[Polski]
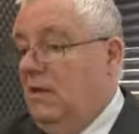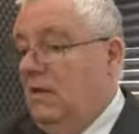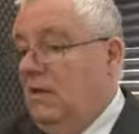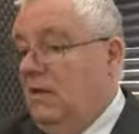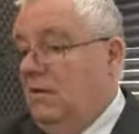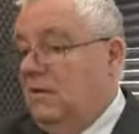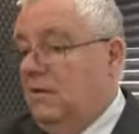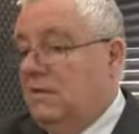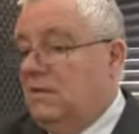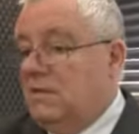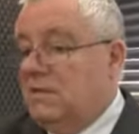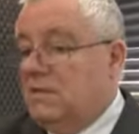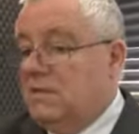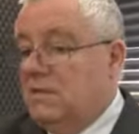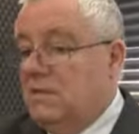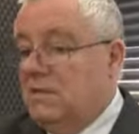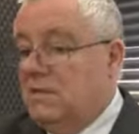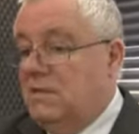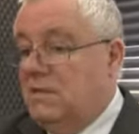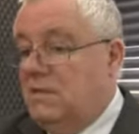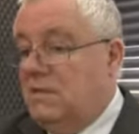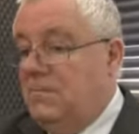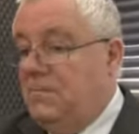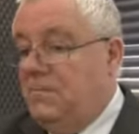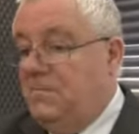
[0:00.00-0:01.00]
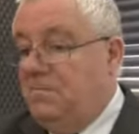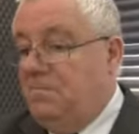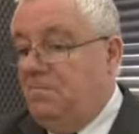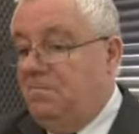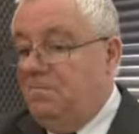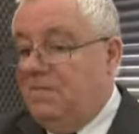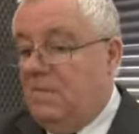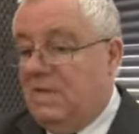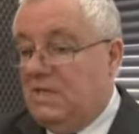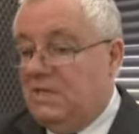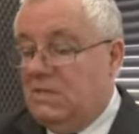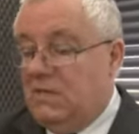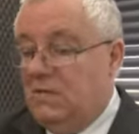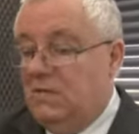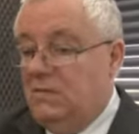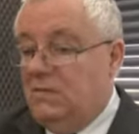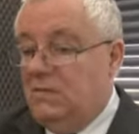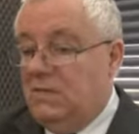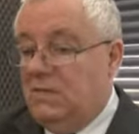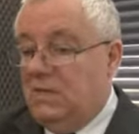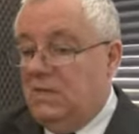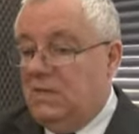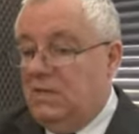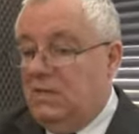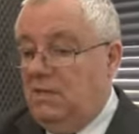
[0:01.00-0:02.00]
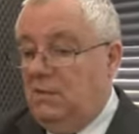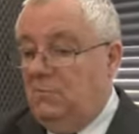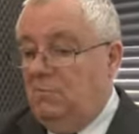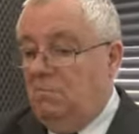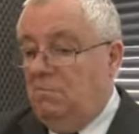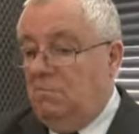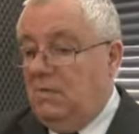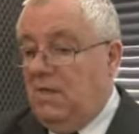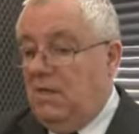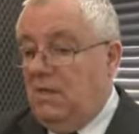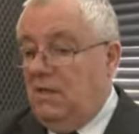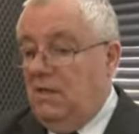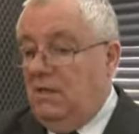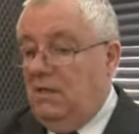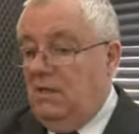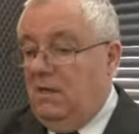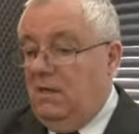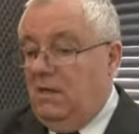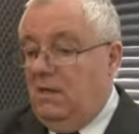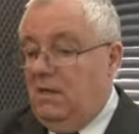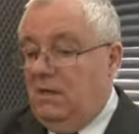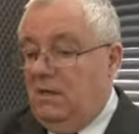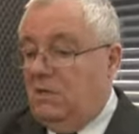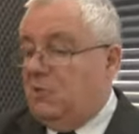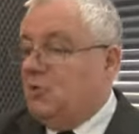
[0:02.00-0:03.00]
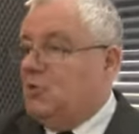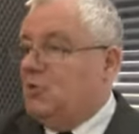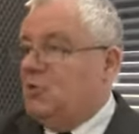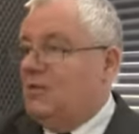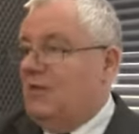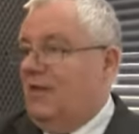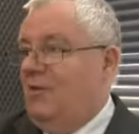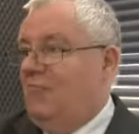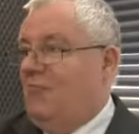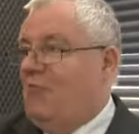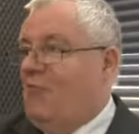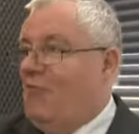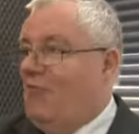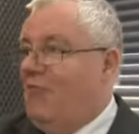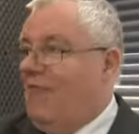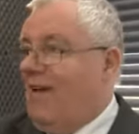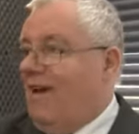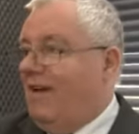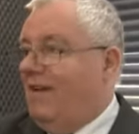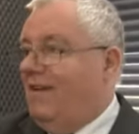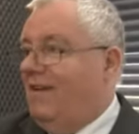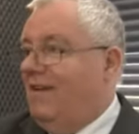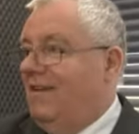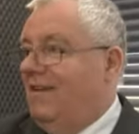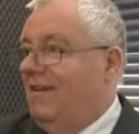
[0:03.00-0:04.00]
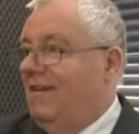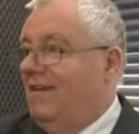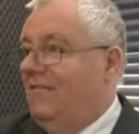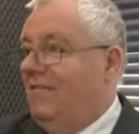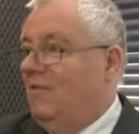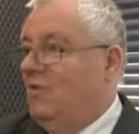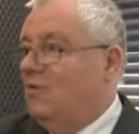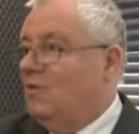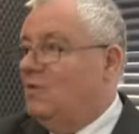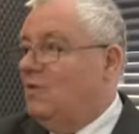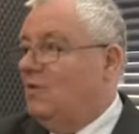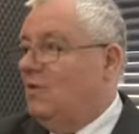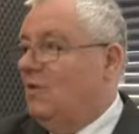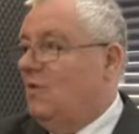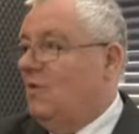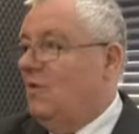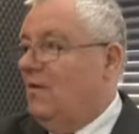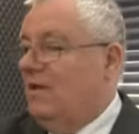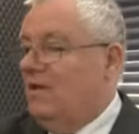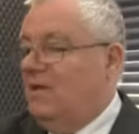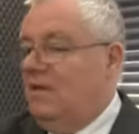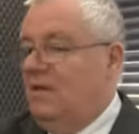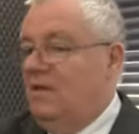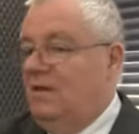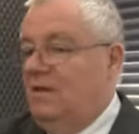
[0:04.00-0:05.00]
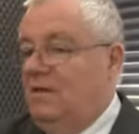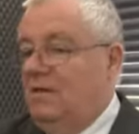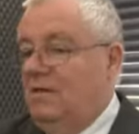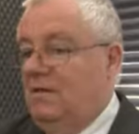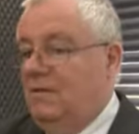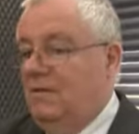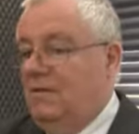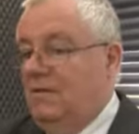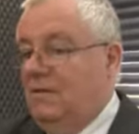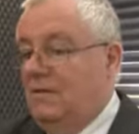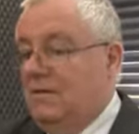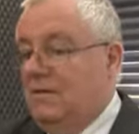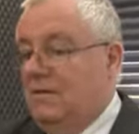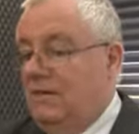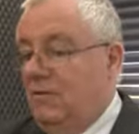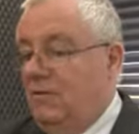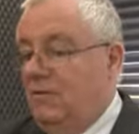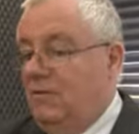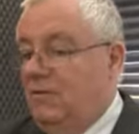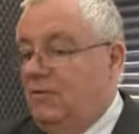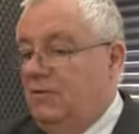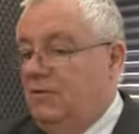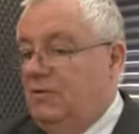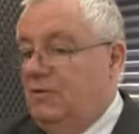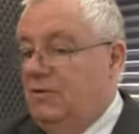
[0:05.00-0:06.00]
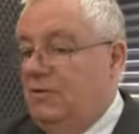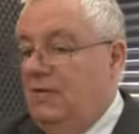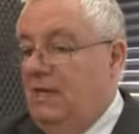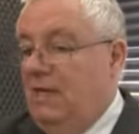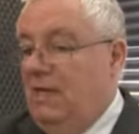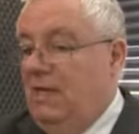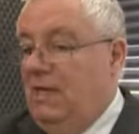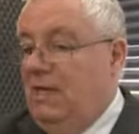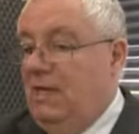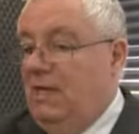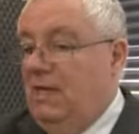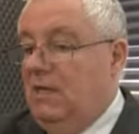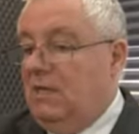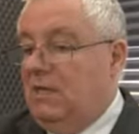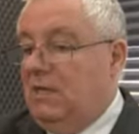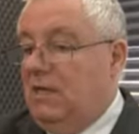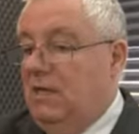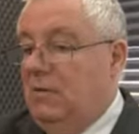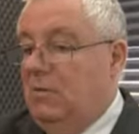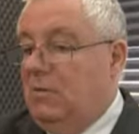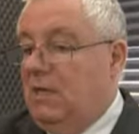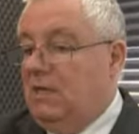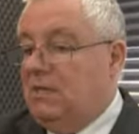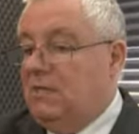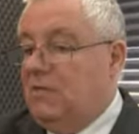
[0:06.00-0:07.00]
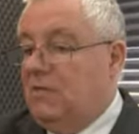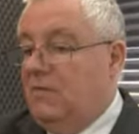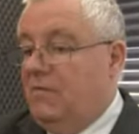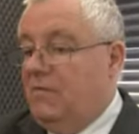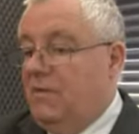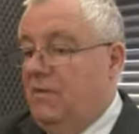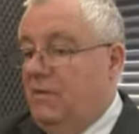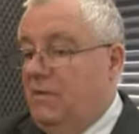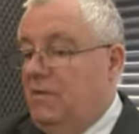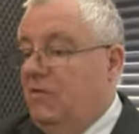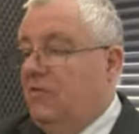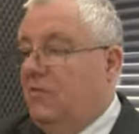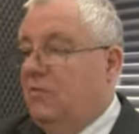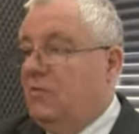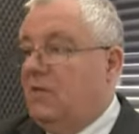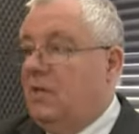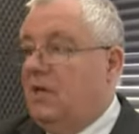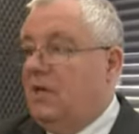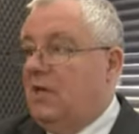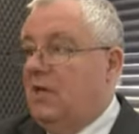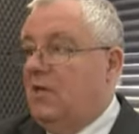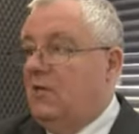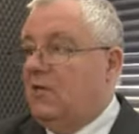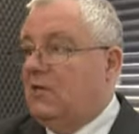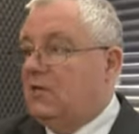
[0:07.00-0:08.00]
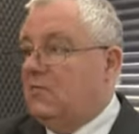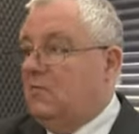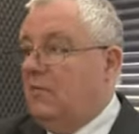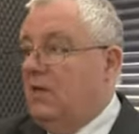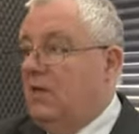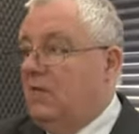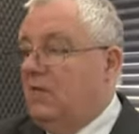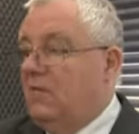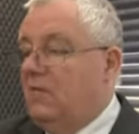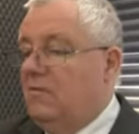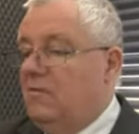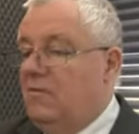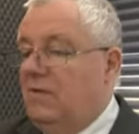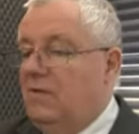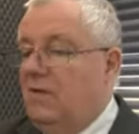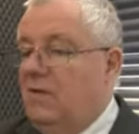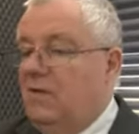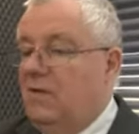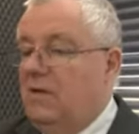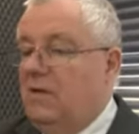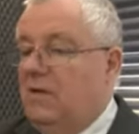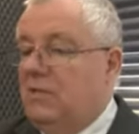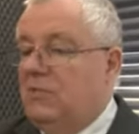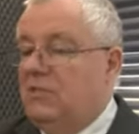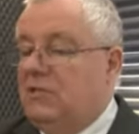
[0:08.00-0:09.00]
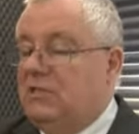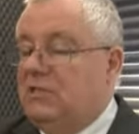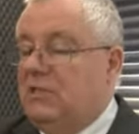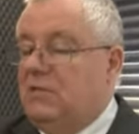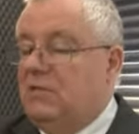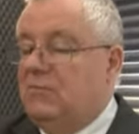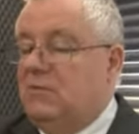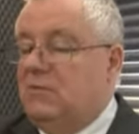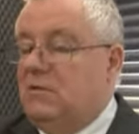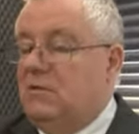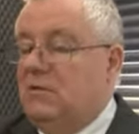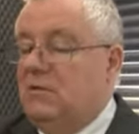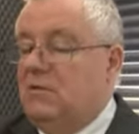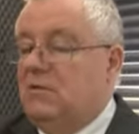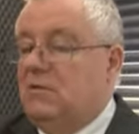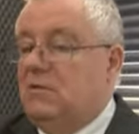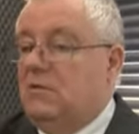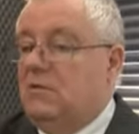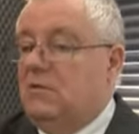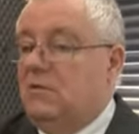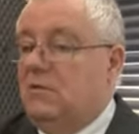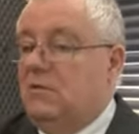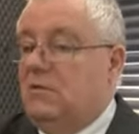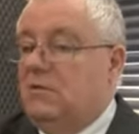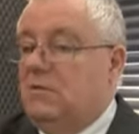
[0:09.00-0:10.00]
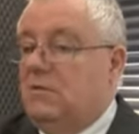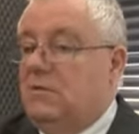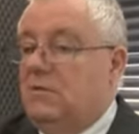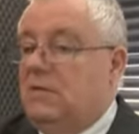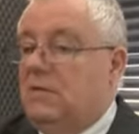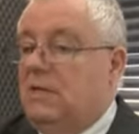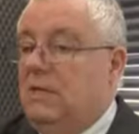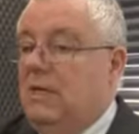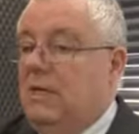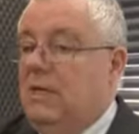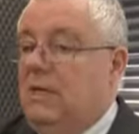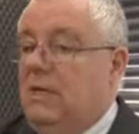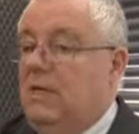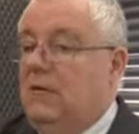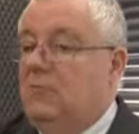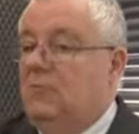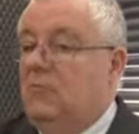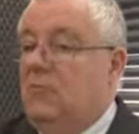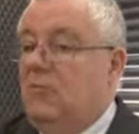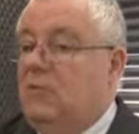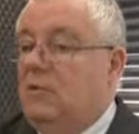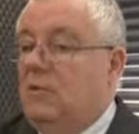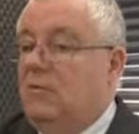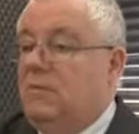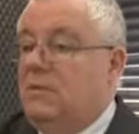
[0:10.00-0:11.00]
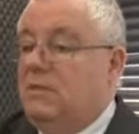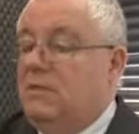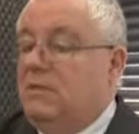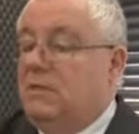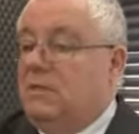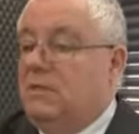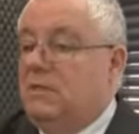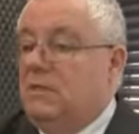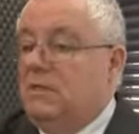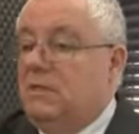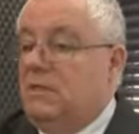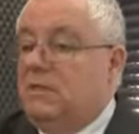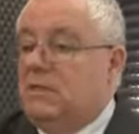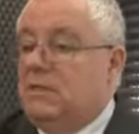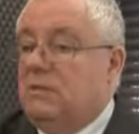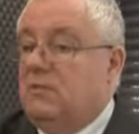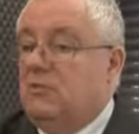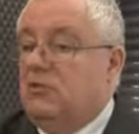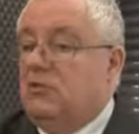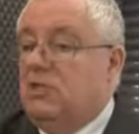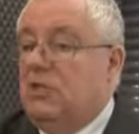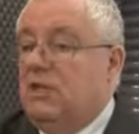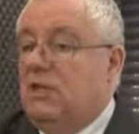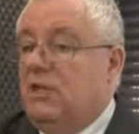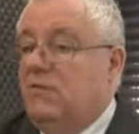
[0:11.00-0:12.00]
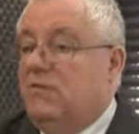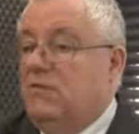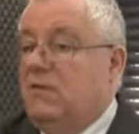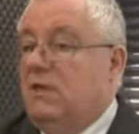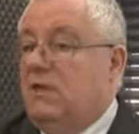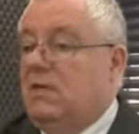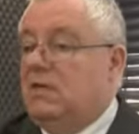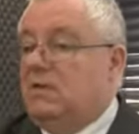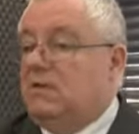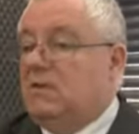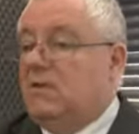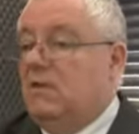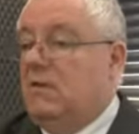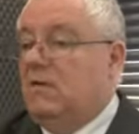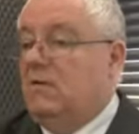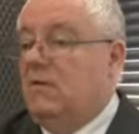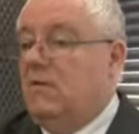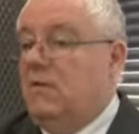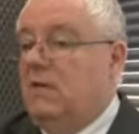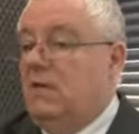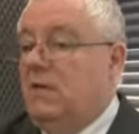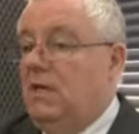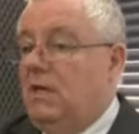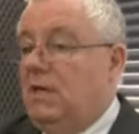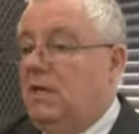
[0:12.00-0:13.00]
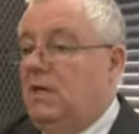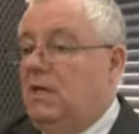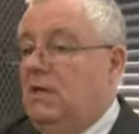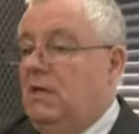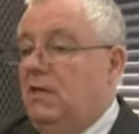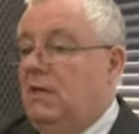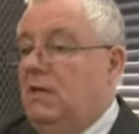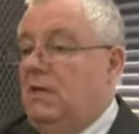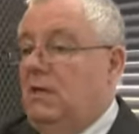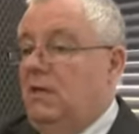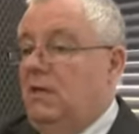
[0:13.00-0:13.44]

One w zasadzie są takim języczkiem uwagi funkcjonowania całości tej placówki. Nie wiem do jakich rozmiarów i o ile musiałaby się rozrosnąć, żeby mogła być e, samodzielna finansowo i jakie